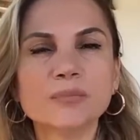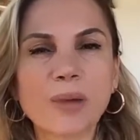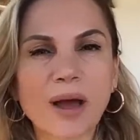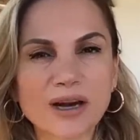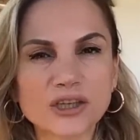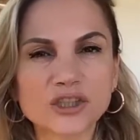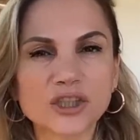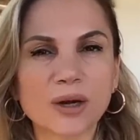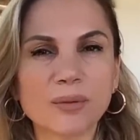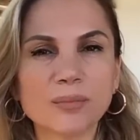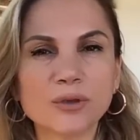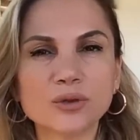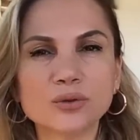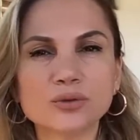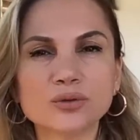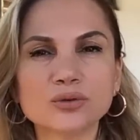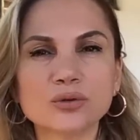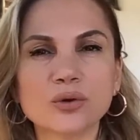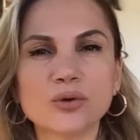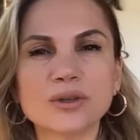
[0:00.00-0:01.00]
Perşembe
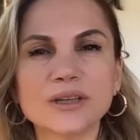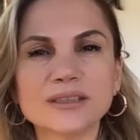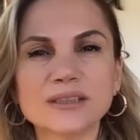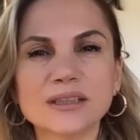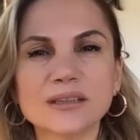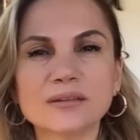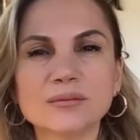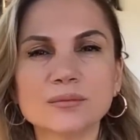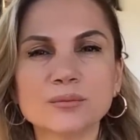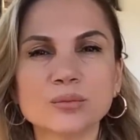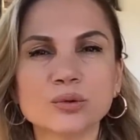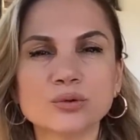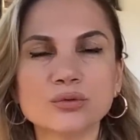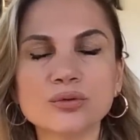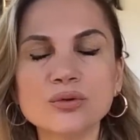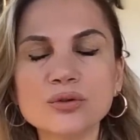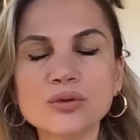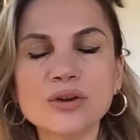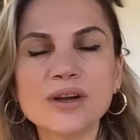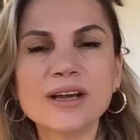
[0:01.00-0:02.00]
günü söyledi
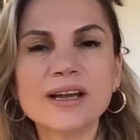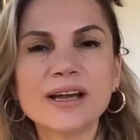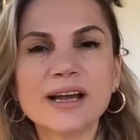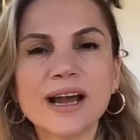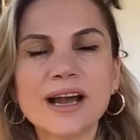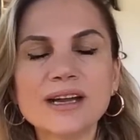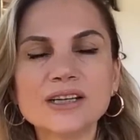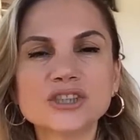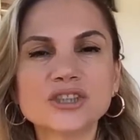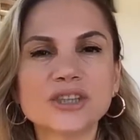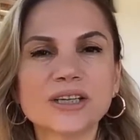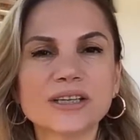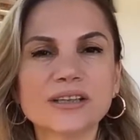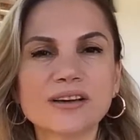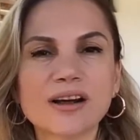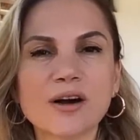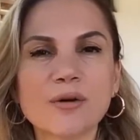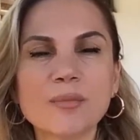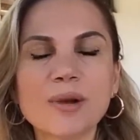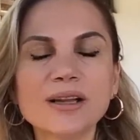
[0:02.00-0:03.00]
bunu. Her şeye
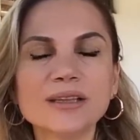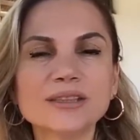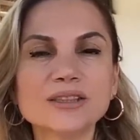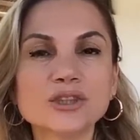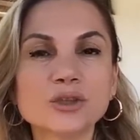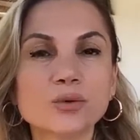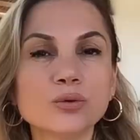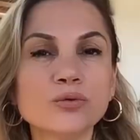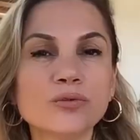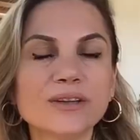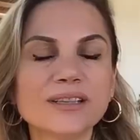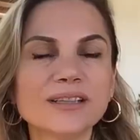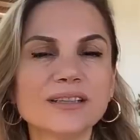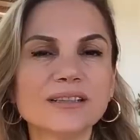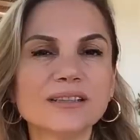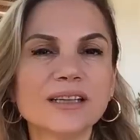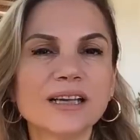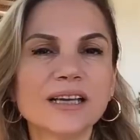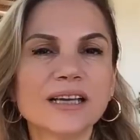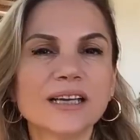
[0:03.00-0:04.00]
rağmen işte
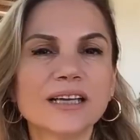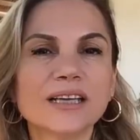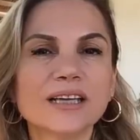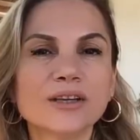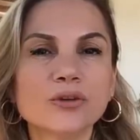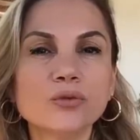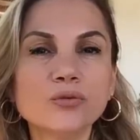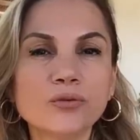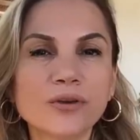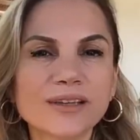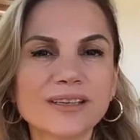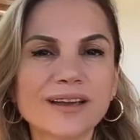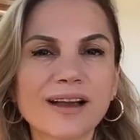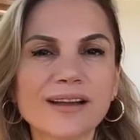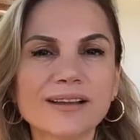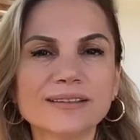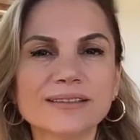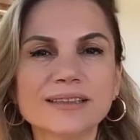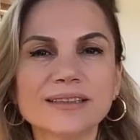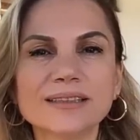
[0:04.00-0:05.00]
üfenin üfe
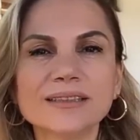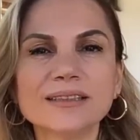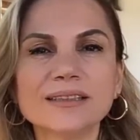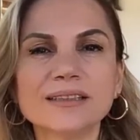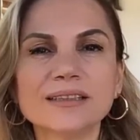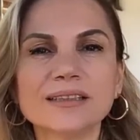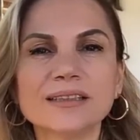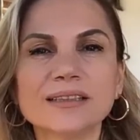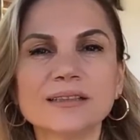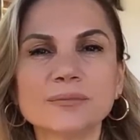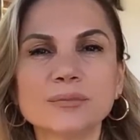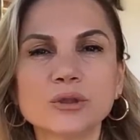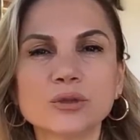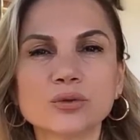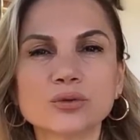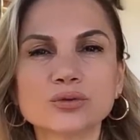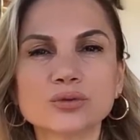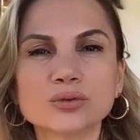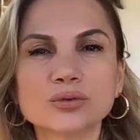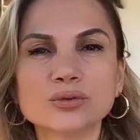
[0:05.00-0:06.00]
geldi
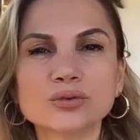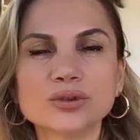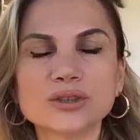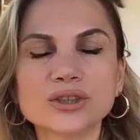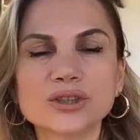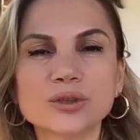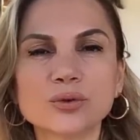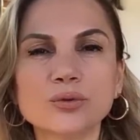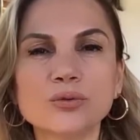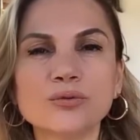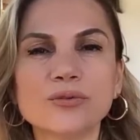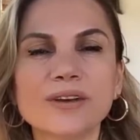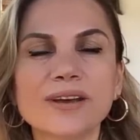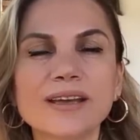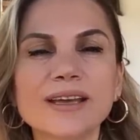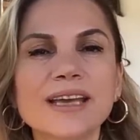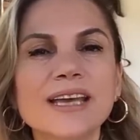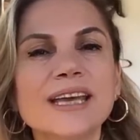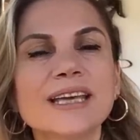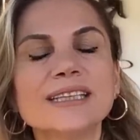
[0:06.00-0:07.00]
biliyorsunuz. İşte
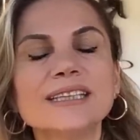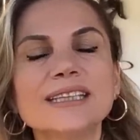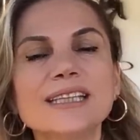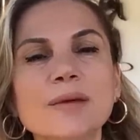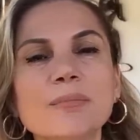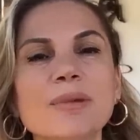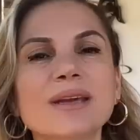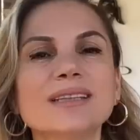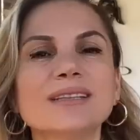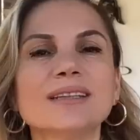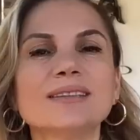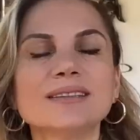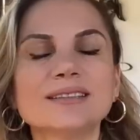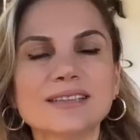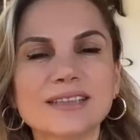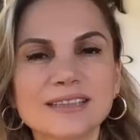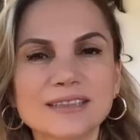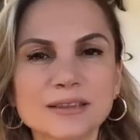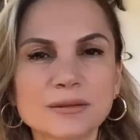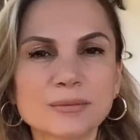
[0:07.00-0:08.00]
üfe yine
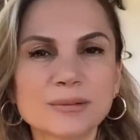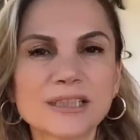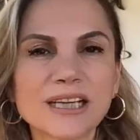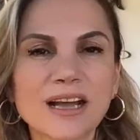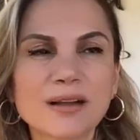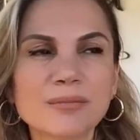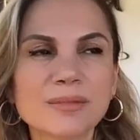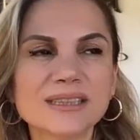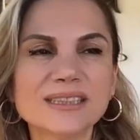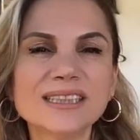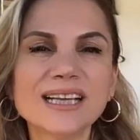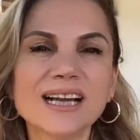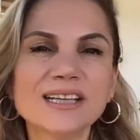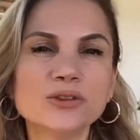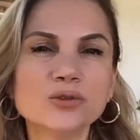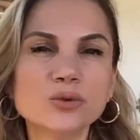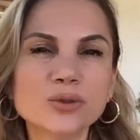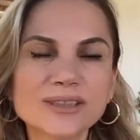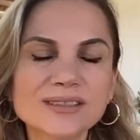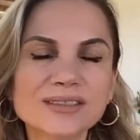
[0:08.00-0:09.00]
bekledikleri gibi gelmedi.
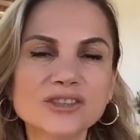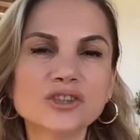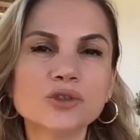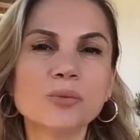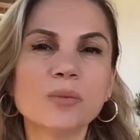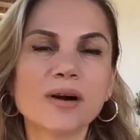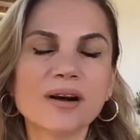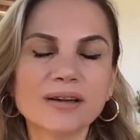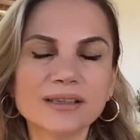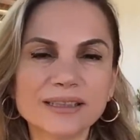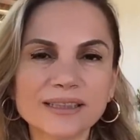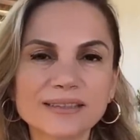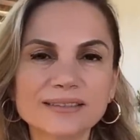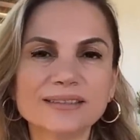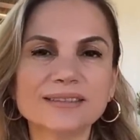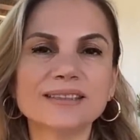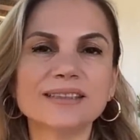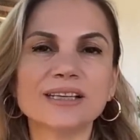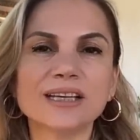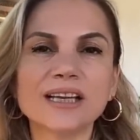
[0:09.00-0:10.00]
Yani üretici
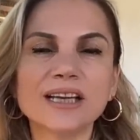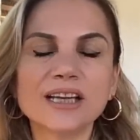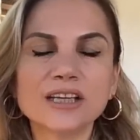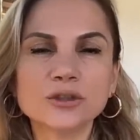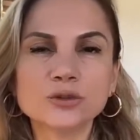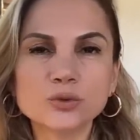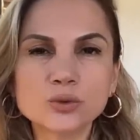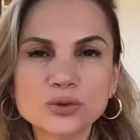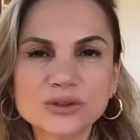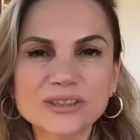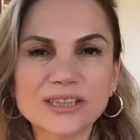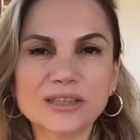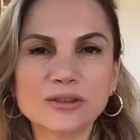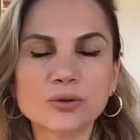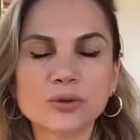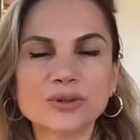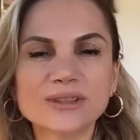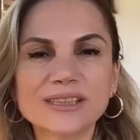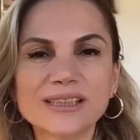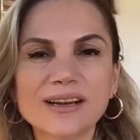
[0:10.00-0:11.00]
maliyeti de
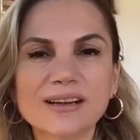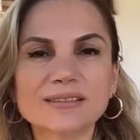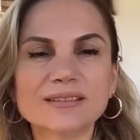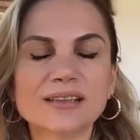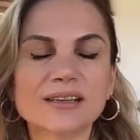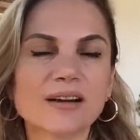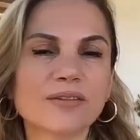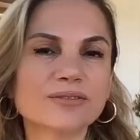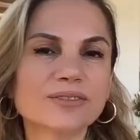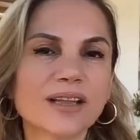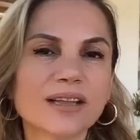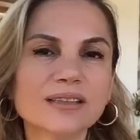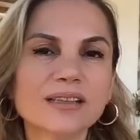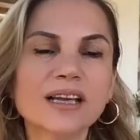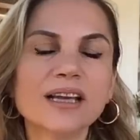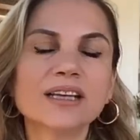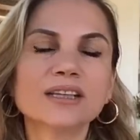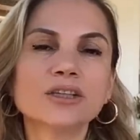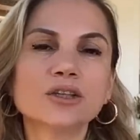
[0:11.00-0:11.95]
yükseliyor diğer taraftan.